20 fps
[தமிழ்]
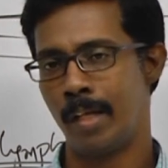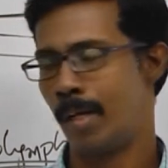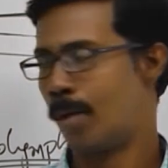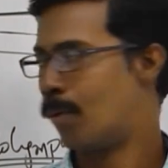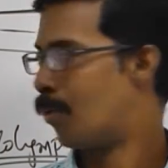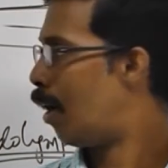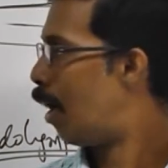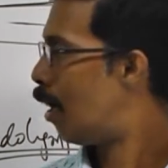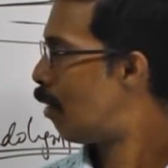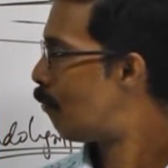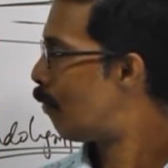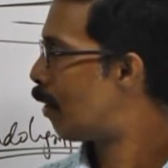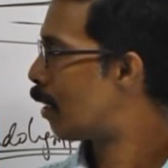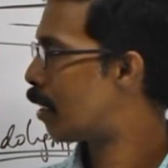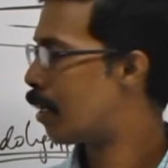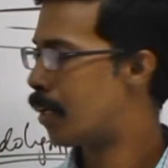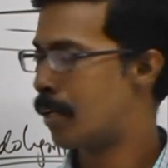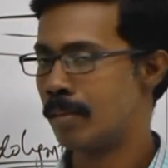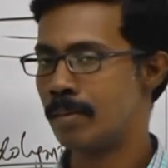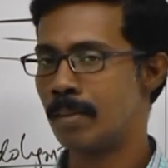தெரியணும் ஆல்
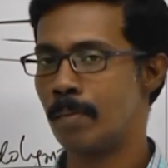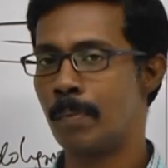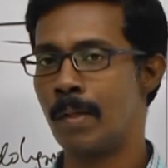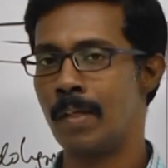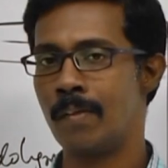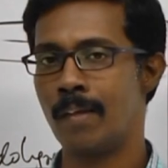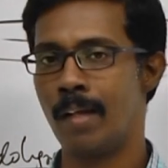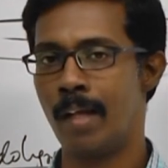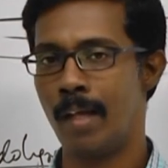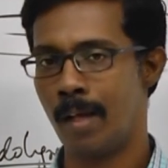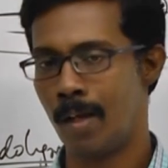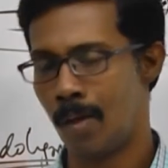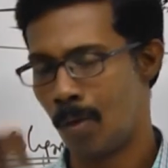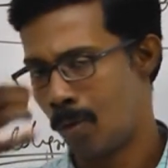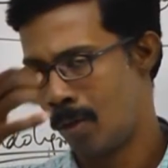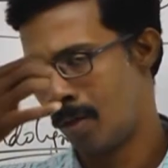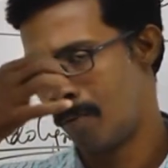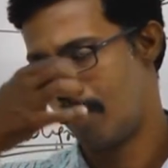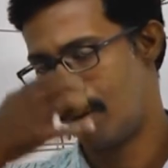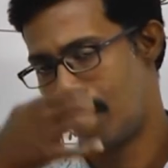ஃபேக்டரி ரிசப்டாஸ்னால் எங்கே
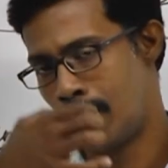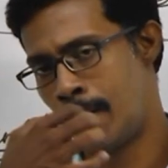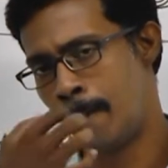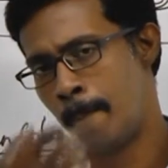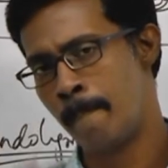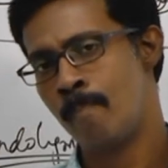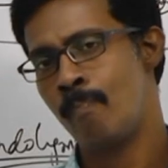இருக்கும் நம்மளோட